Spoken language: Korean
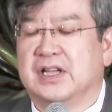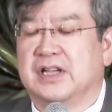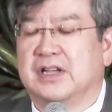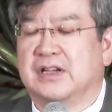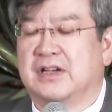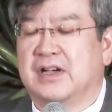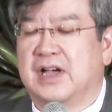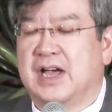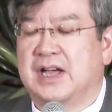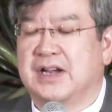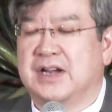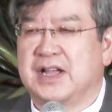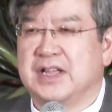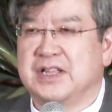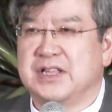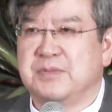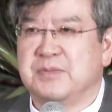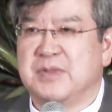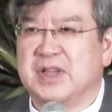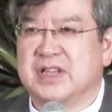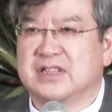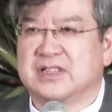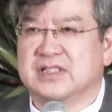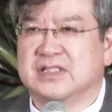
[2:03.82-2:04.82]
어,
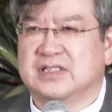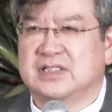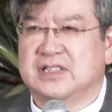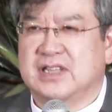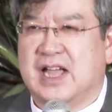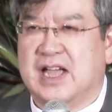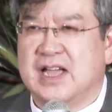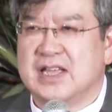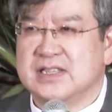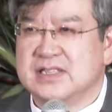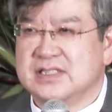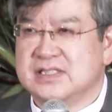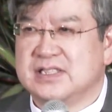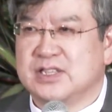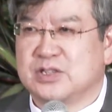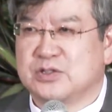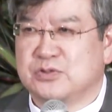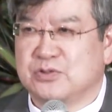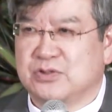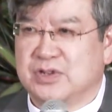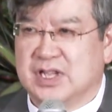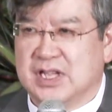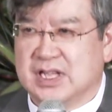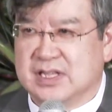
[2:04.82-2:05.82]
하나님의 그 탄식
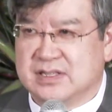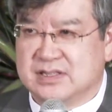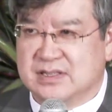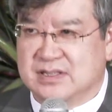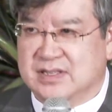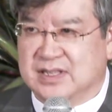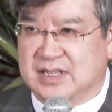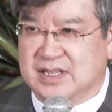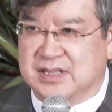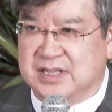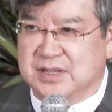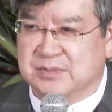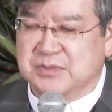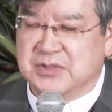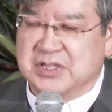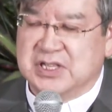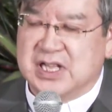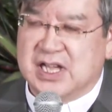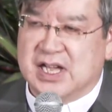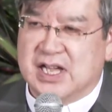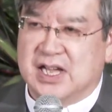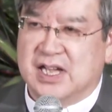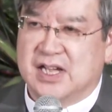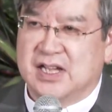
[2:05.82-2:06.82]
소리가 들리게
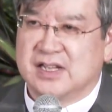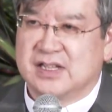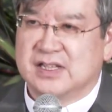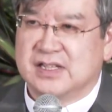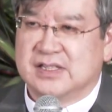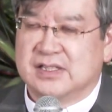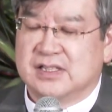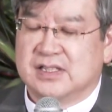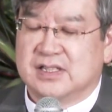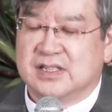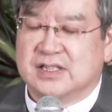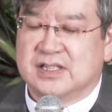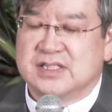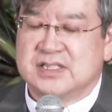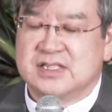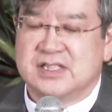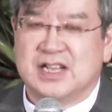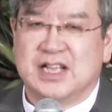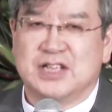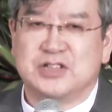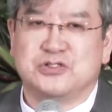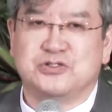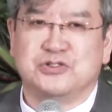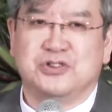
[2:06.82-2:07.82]
됩니다.
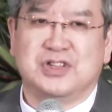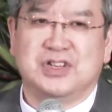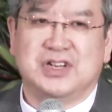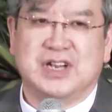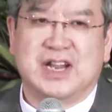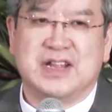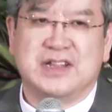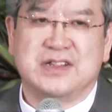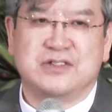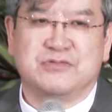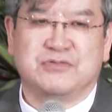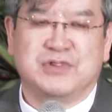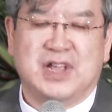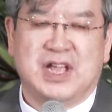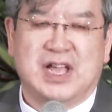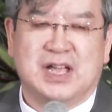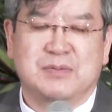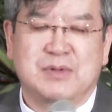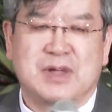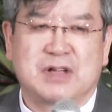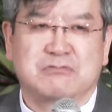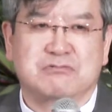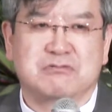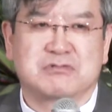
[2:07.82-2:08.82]
지난주에는 우리
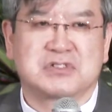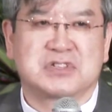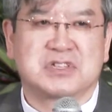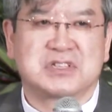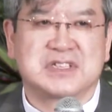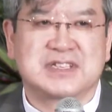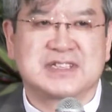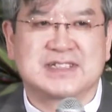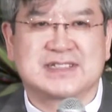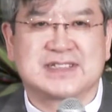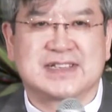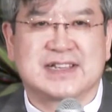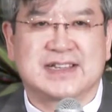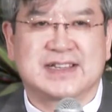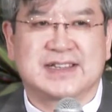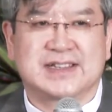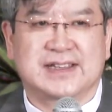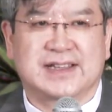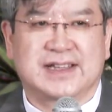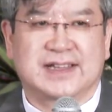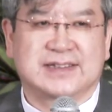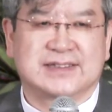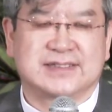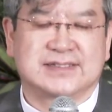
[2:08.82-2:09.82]
하박국
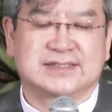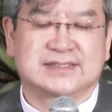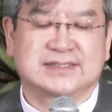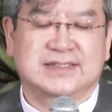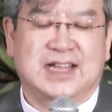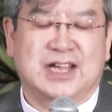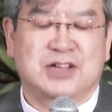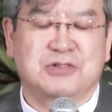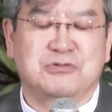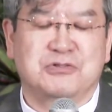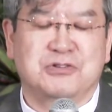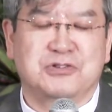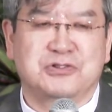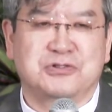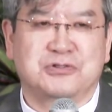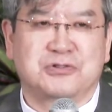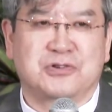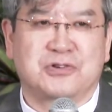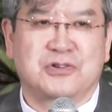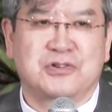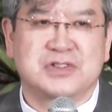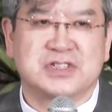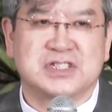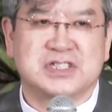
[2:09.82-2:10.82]
선지자의 그
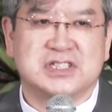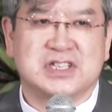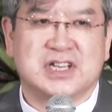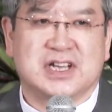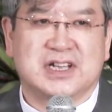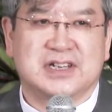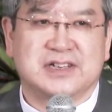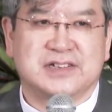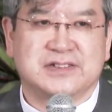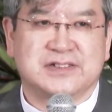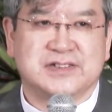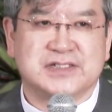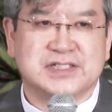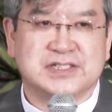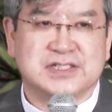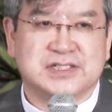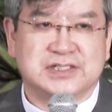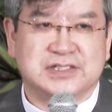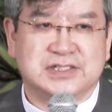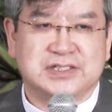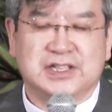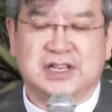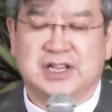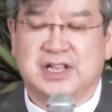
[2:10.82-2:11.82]
탄원으로 시작하는
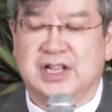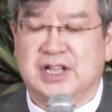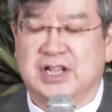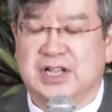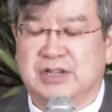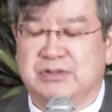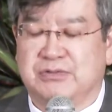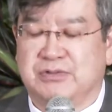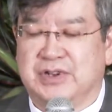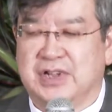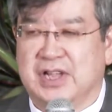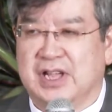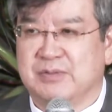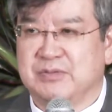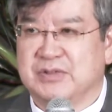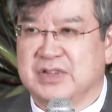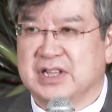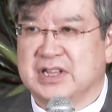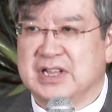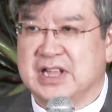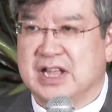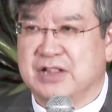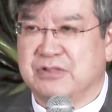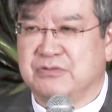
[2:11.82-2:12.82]
것을 우리
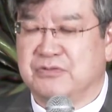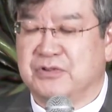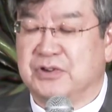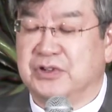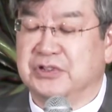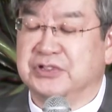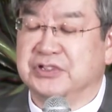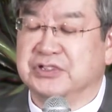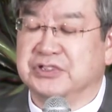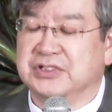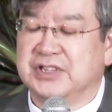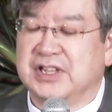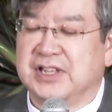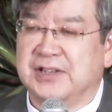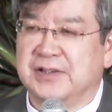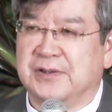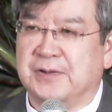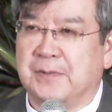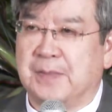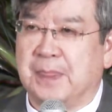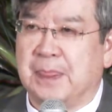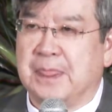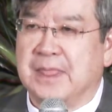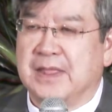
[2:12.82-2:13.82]
함께
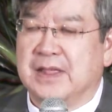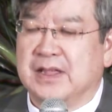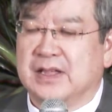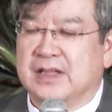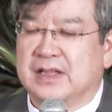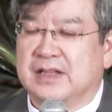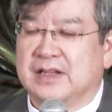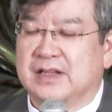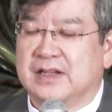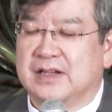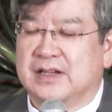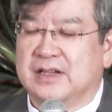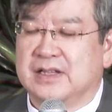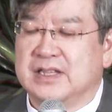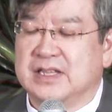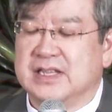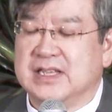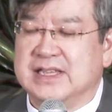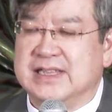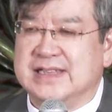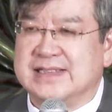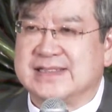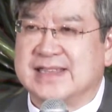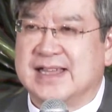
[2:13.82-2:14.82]
나누었는데요. 어,
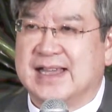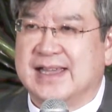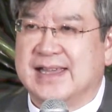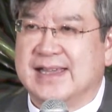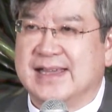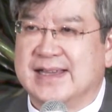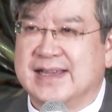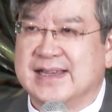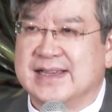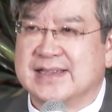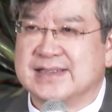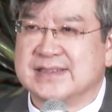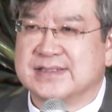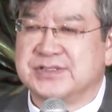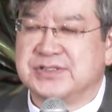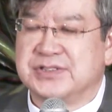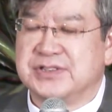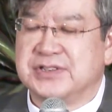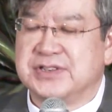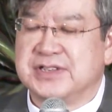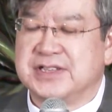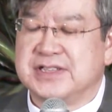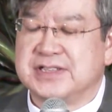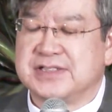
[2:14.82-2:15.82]
이
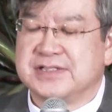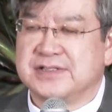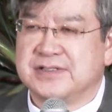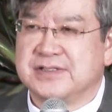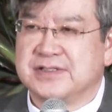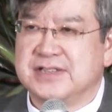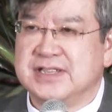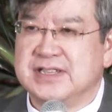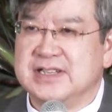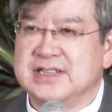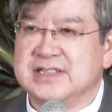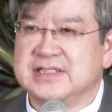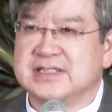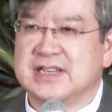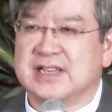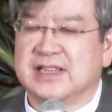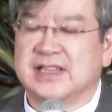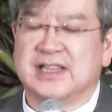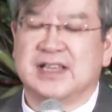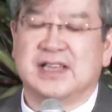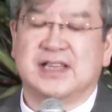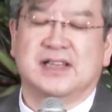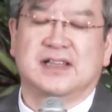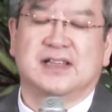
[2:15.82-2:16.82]
이사야서에서 그
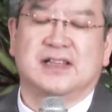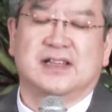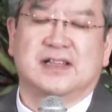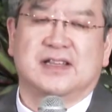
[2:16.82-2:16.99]
1장에